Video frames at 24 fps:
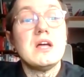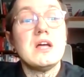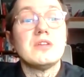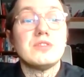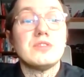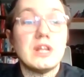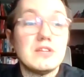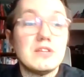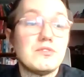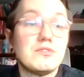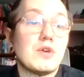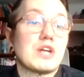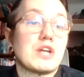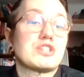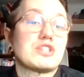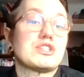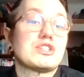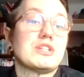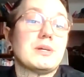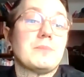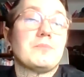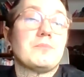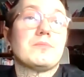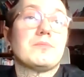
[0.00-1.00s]
No ale
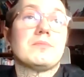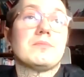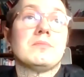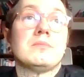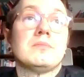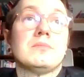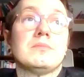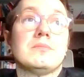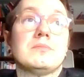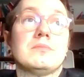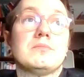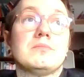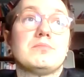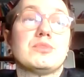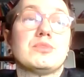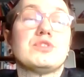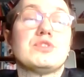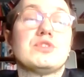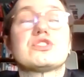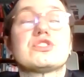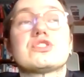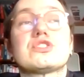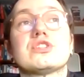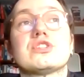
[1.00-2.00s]
właśnie, mm,
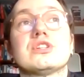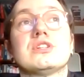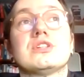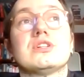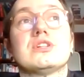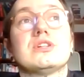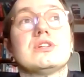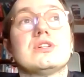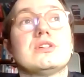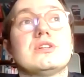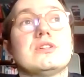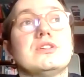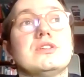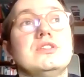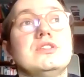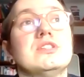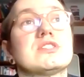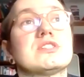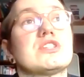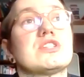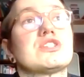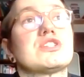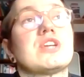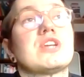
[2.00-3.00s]
ponieważ
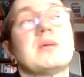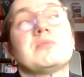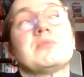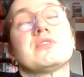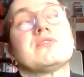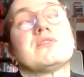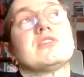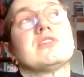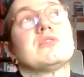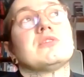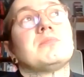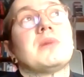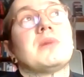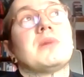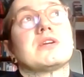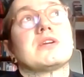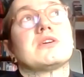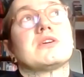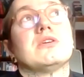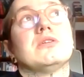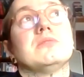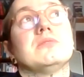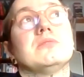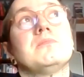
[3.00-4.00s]
jesteś game
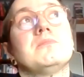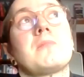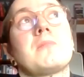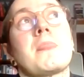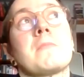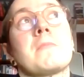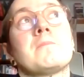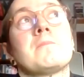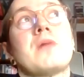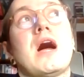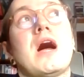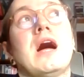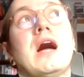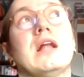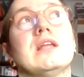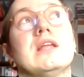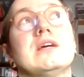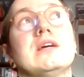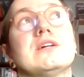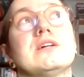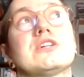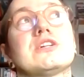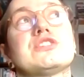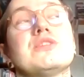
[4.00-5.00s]
developerką,
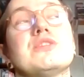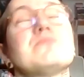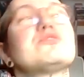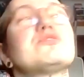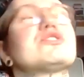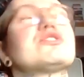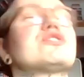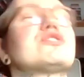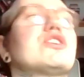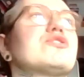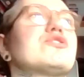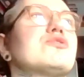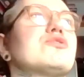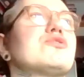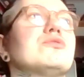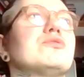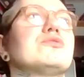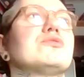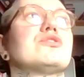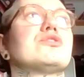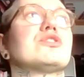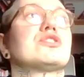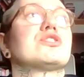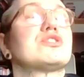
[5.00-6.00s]
ale chciałbym, się
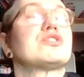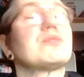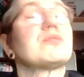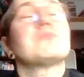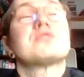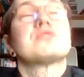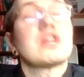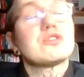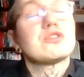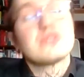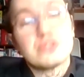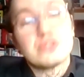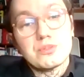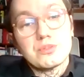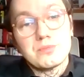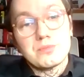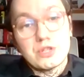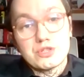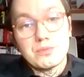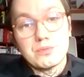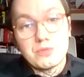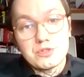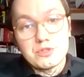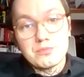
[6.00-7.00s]
zacząć, chciałbym zacząć tą
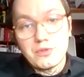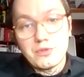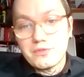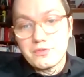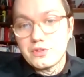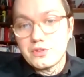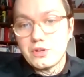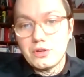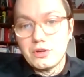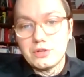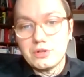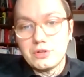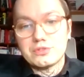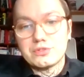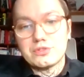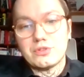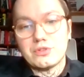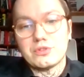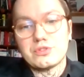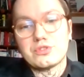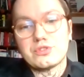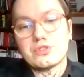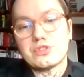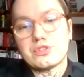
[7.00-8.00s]
naszą rozmowę od,
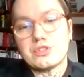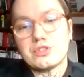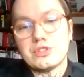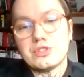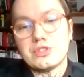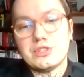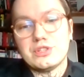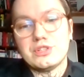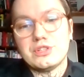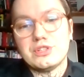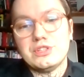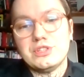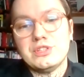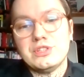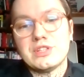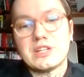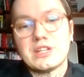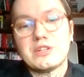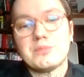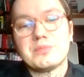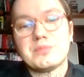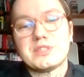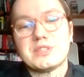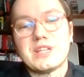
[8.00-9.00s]
od
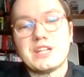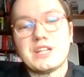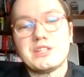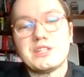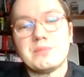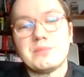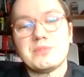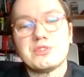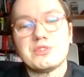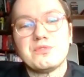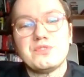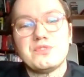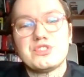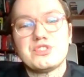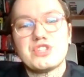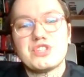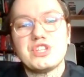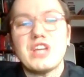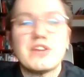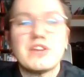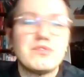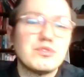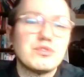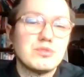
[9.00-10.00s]
innego pytania, mianowicie
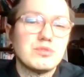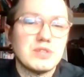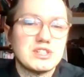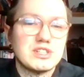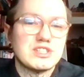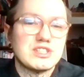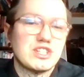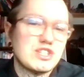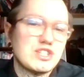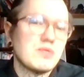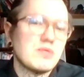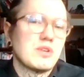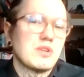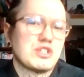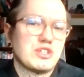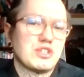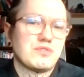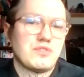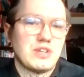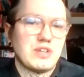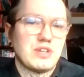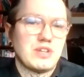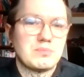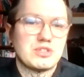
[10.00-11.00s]
jak w ogóle zaczęła się
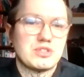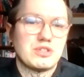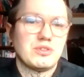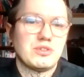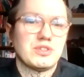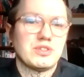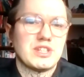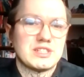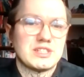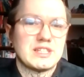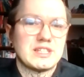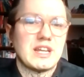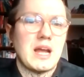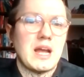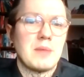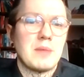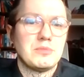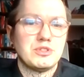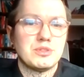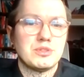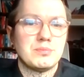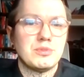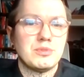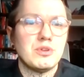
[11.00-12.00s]
Twoja przygoda z
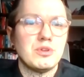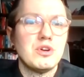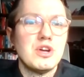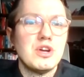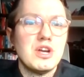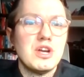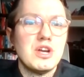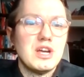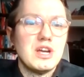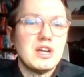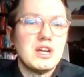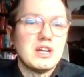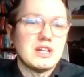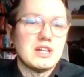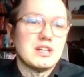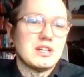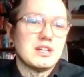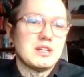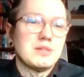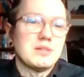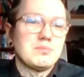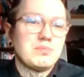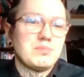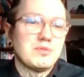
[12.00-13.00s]
grami? No bo
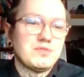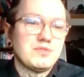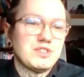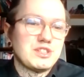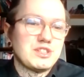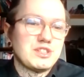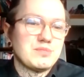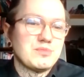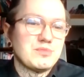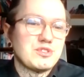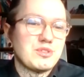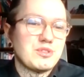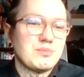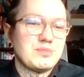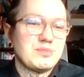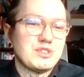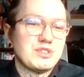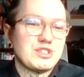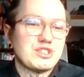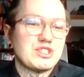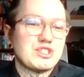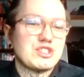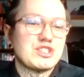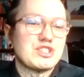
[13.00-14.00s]
E, powiedzmy
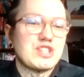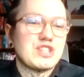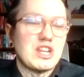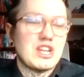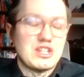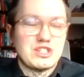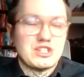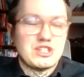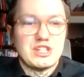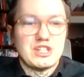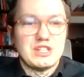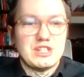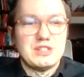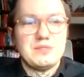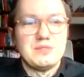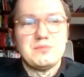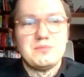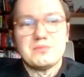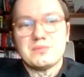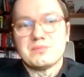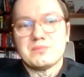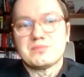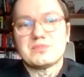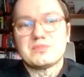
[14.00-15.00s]
sobie szczerze,
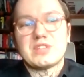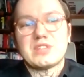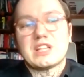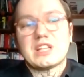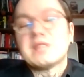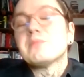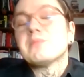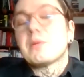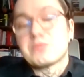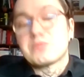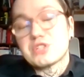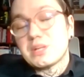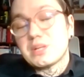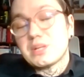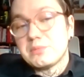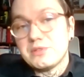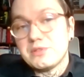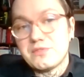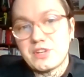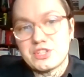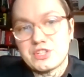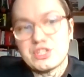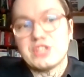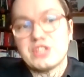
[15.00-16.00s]
takie mam przynajmniej
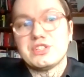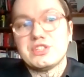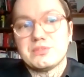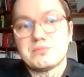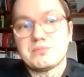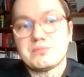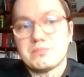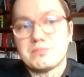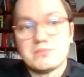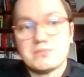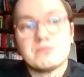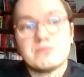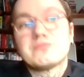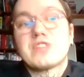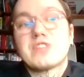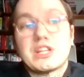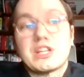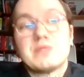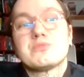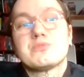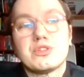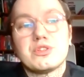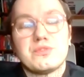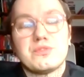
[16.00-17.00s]
wrażenie, w
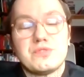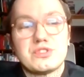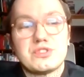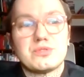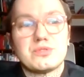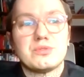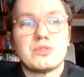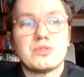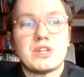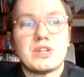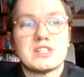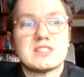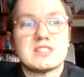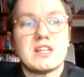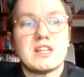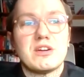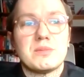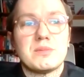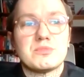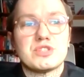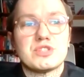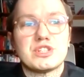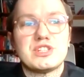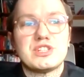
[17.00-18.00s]
takim środowisku mhm.
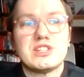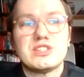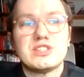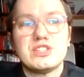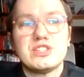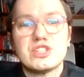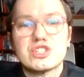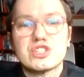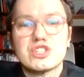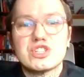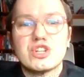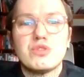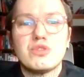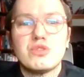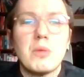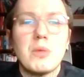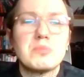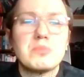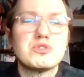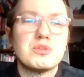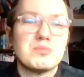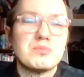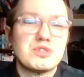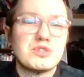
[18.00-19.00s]
dorastałem, że kiedy jeszcze
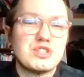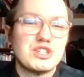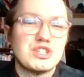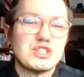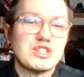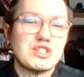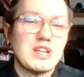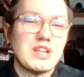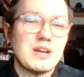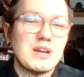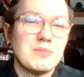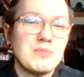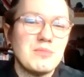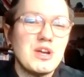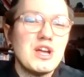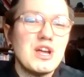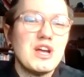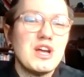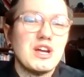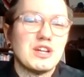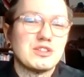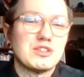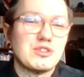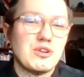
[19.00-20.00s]
chłopcom gdzieś tam
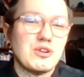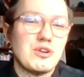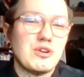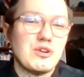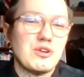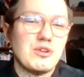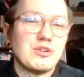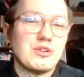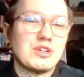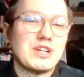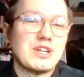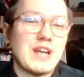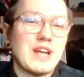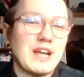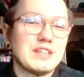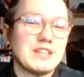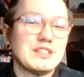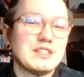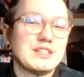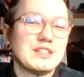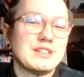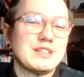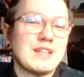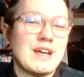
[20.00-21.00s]
to
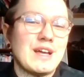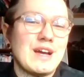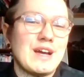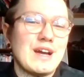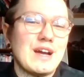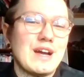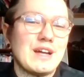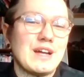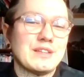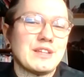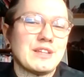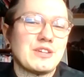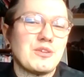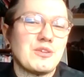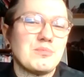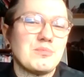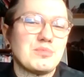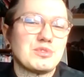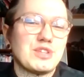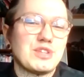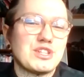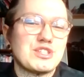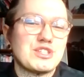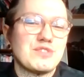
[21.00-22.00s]
granie na, na
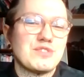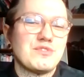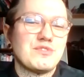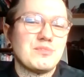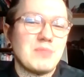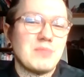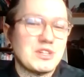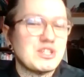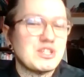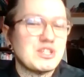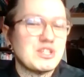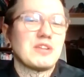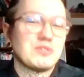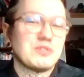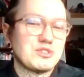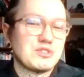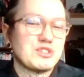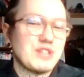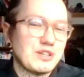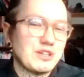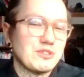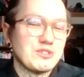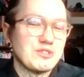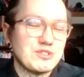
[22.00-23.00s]
komputerze wybaczano
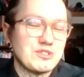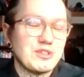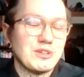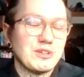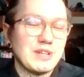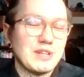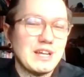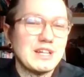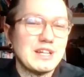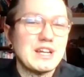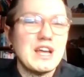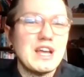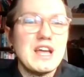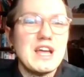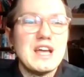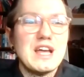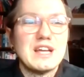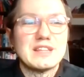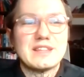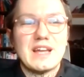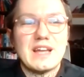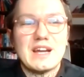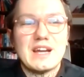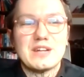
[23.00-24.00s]
czy na konsolach,
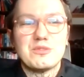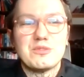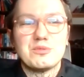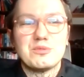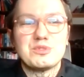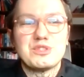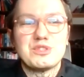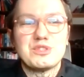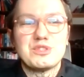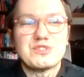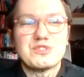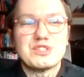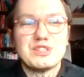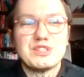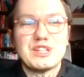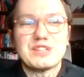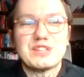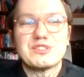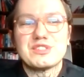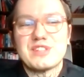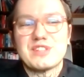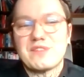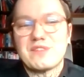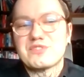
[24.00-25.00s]
tak u dziewczynek
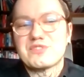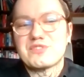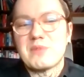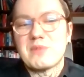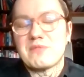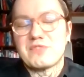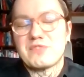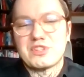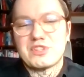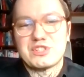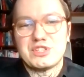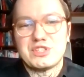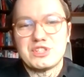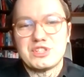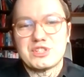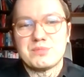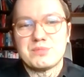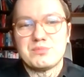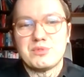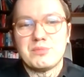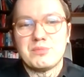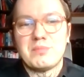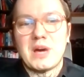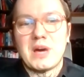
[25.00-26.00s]
to zawsze mam wrażenie, że
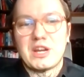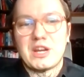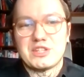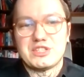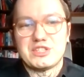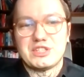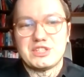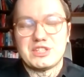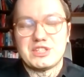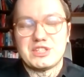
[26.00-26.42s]
było bardziej